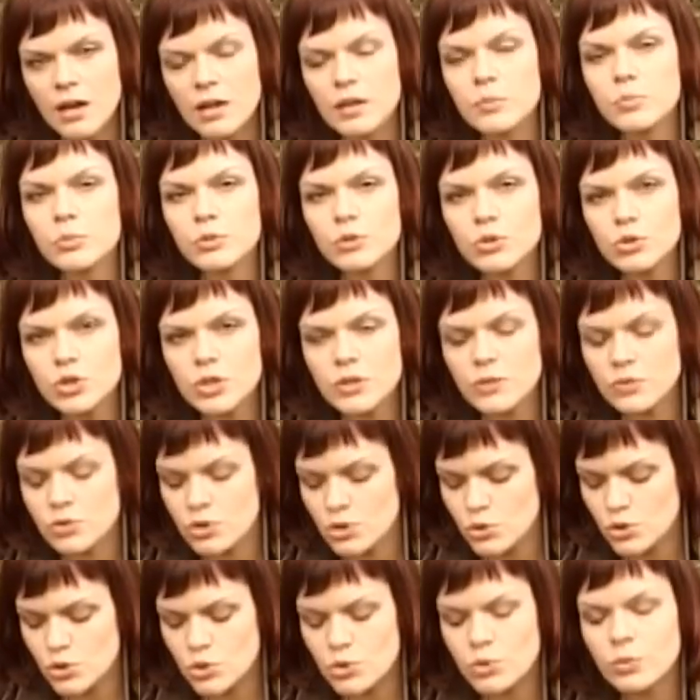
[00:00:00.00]
А
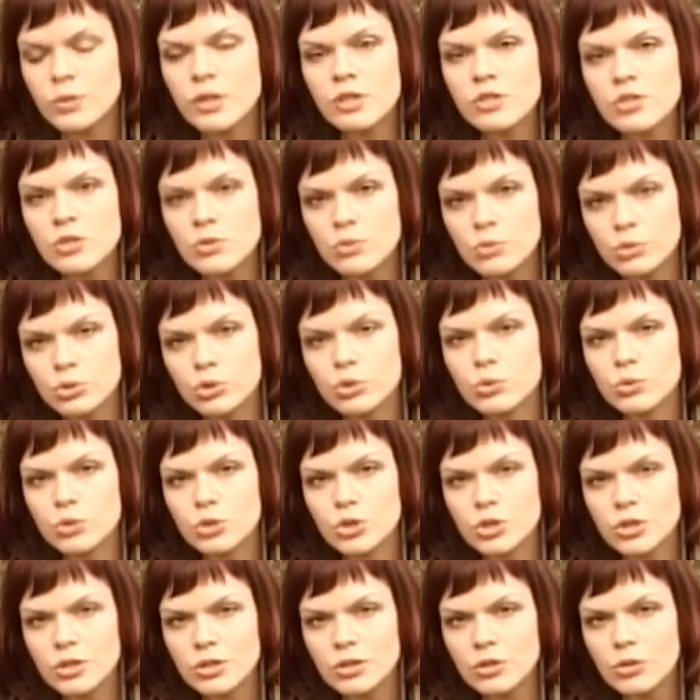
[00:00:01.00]
получившуюся у нас кучку
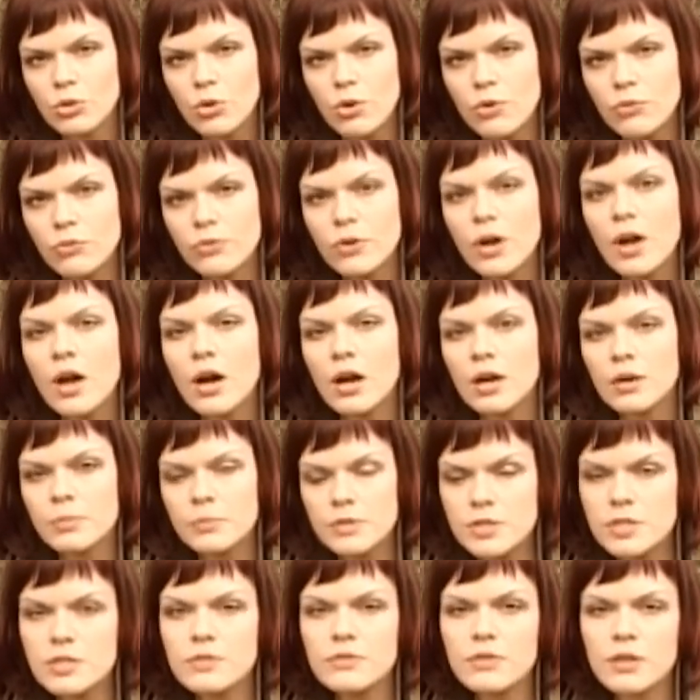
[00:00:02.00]
черенков
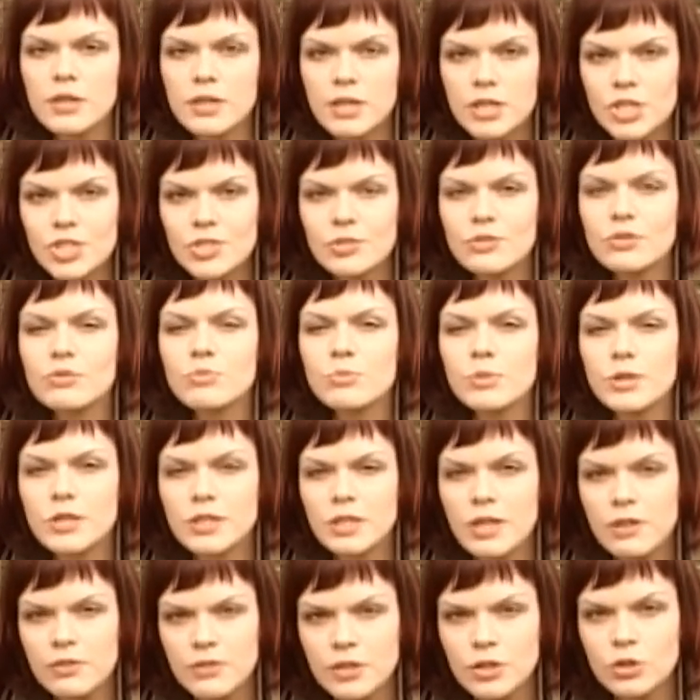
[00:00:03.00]
мы заворачиваем в
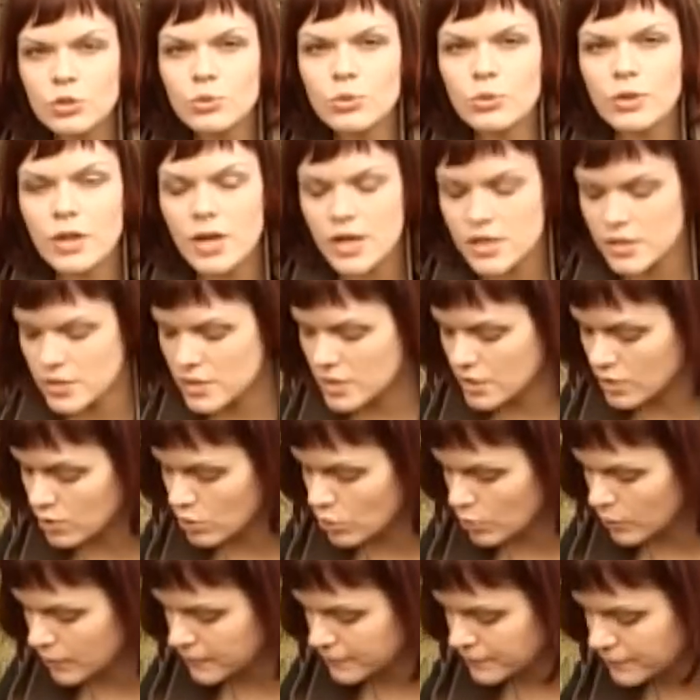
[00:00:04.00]
обыкновенную
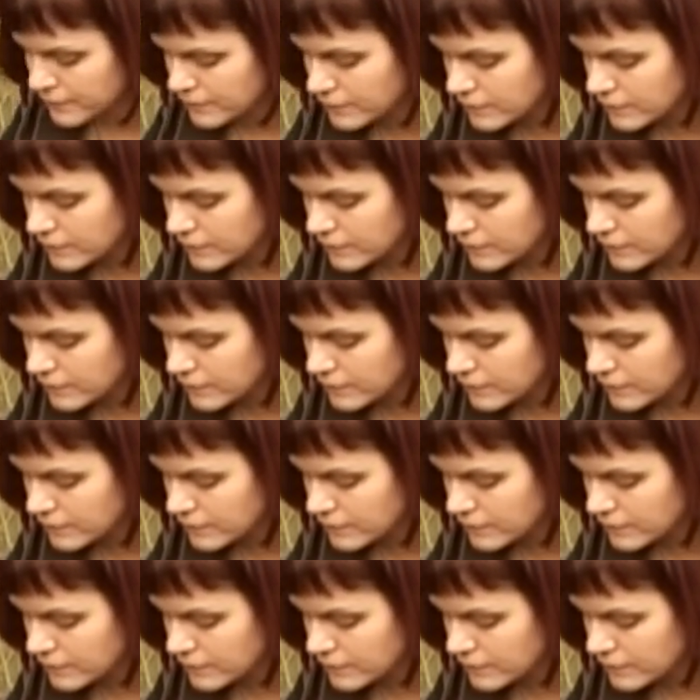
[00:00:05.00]
газету.